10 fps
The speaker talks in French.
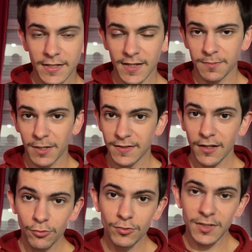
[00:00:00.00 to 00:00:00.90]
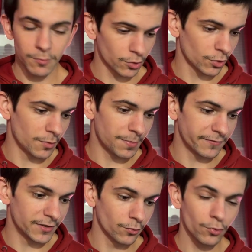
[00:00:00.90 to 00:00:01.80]
Et ça se passera uniquement dans les
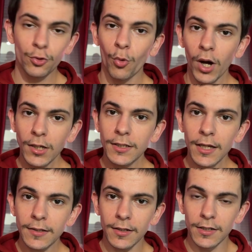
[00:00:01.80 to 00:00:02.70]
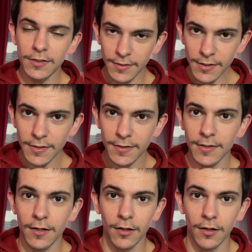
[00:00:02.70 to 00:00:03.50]
pavillons 3, 4 et 6.